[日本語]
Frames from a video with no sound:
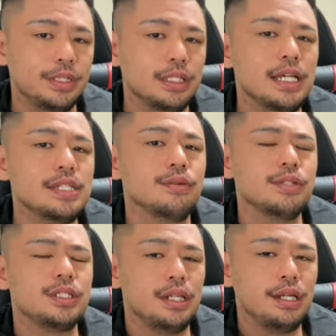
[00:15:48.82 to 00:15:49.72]
とみんな
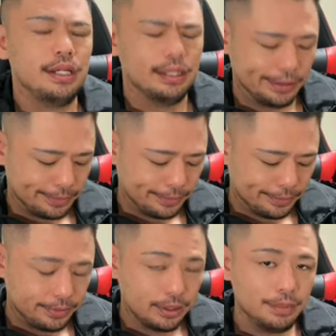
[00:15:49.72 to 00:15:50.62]
ナイスをしてね。
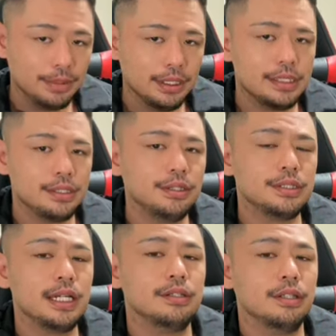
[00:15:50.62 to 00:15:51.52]
今ナイス
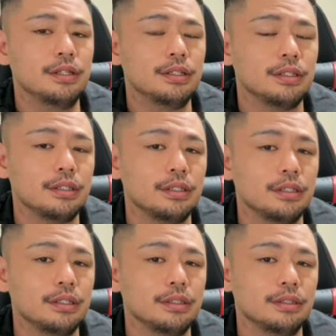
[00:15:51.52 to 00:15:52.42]
いくつあるの？
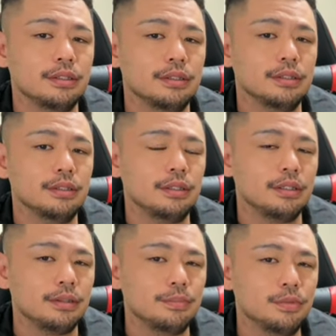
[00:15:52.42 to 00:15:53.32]
うん
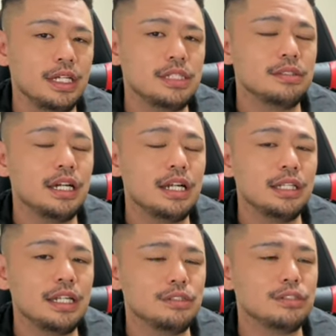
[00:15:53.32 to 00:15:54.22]
もうナイス抜
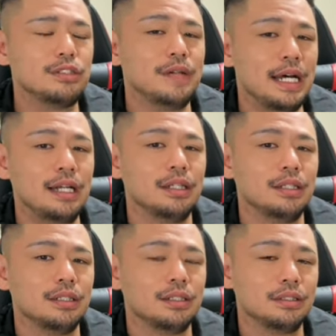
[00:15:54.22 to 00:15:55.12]
かれたら譲るわ。
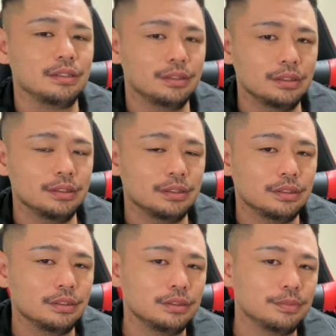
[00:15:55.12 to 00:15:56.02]
うん
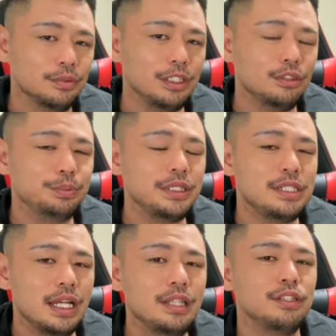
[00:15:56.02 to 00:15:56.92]
もう
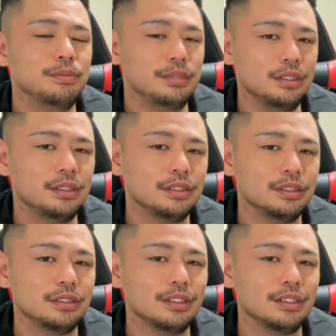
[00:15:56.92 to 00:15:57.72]
ネトプリさんって呼ぶ